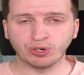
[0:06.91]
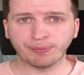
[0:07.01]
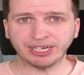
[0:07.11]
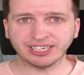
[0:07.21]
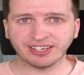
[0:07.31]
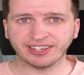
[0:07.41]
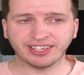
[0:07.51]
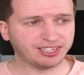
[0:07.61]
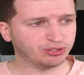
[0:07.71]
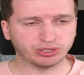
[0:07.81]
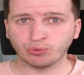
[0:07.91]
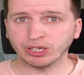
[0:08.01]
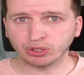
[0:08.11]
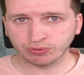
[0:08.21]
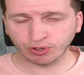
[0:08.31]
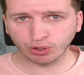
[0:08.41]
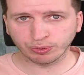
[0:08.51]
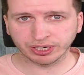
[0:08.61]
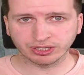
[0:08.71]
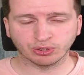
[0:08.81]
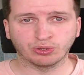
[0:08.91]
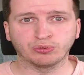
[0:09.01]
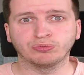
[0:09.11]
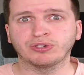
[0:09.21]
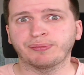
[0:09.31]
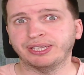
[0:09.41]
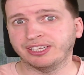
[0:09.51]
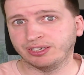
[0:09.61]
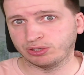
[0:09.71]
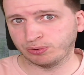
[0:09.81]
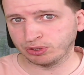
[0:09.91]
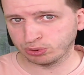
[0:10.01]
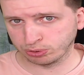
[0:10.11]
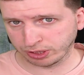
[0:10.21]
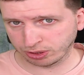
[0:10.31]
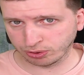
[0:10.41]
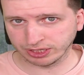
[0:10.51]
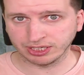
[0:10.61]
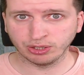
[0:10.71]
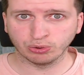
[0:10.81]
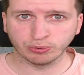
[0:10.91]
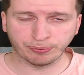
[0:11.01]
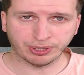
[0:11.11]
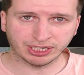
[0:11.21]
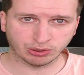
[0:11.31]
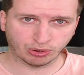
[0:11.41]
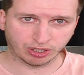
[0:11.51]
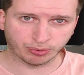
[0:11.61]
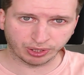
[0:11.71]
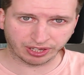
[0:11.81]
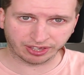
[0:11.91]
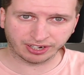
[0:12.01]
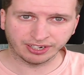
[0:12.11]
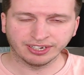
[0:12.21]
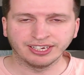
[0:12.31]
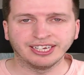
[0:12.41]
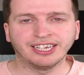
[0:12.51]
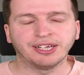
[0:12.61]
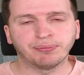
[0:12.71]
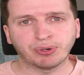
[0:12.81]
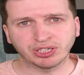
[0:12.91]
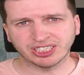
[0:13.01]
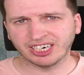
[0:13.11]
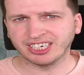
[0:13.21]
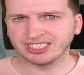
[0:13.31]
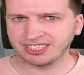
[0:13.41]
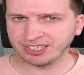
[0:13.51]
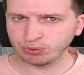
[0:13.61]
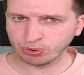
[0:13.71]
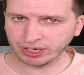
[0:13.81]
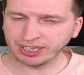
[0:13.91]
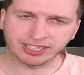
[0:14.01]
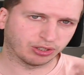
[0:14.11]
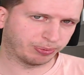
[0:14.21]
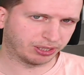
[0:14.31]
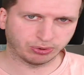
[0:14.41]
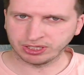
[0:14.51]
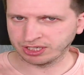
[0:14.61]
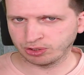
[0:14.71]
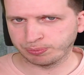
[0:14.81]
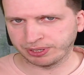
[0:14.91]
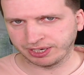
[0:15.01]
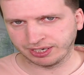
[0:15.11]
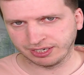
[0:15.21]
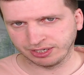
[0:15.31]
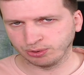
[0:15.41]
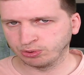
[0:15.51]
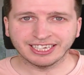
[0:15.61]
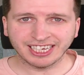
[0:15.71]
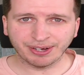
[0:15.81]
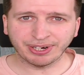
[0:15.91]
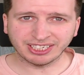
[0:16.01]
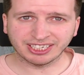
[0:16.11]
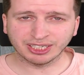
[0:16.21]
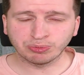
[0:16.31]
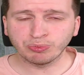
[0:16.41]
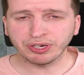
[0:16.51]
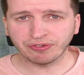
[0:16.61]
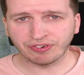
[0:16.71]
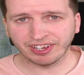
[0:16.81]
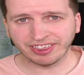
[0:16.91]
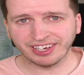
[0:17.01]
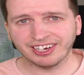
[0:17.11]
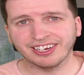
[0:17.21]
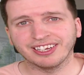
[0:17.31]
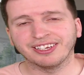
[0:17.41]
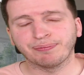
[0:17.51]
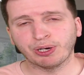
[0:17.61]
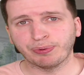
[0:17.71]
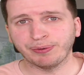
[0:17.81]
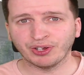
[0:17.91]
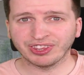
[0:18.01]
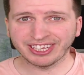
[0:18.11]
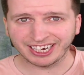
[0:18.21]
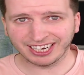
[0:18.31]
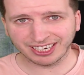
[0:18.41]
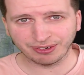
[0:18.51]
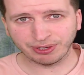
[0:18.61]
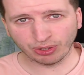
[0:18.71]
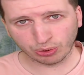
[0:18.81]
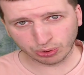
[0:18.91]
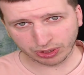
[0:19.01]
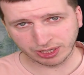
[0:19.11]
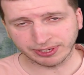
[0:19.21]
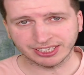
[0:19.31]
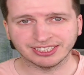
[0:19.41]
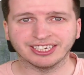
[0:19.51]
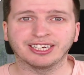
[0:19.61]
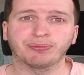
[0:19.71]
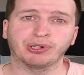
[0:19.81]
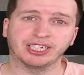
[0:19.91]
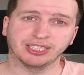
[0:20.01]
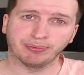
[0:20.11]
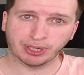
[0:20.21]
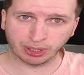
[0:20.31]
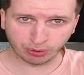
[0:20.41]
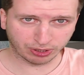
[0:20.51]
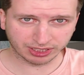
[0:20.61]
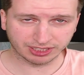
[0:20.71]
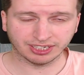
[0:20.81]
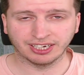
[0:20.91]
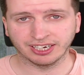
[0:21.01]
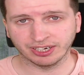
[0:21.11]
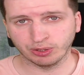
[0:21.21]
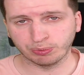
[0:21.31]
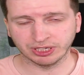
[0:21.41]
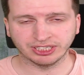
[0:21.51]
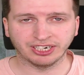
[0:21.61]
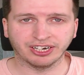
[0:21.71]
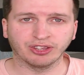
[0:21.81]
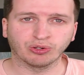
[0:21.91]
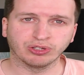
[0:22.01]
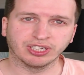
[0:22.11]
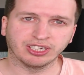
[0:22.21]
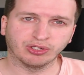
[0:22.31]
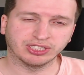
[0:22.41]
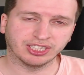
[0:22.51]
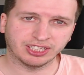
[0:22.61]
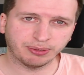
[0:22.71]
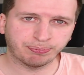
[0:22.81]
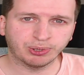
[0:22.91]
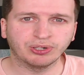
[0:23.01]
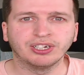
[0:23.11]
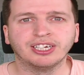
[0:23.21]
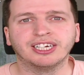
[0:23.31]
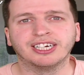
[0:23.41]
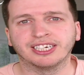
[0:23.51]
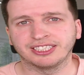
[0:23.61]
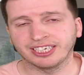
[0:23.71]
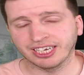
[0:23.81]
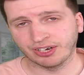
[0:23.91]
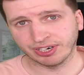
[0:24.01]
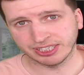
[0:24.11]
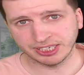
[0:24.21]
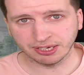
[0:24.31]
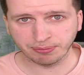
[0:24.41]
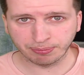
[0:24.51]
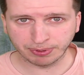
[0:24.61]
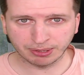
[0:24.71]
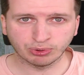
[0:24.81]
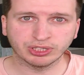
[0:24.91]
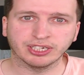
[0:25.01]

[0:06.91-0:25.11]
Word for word: meta de no sé cuántos followers o una meta de no sé cuántos suscriptores en YouTube, en mi caso, lo que voy a hacer. Vamos a seguir este tutorial tanto para Twitch, tanto para YouTube. Y ya veréis que es muy fácil, pero primero dale like al vídeo y suscríbete a este canal porque así me ayudas a que yo pueda seguir creando contenido de este tipo. Así que ahora sí, vamos a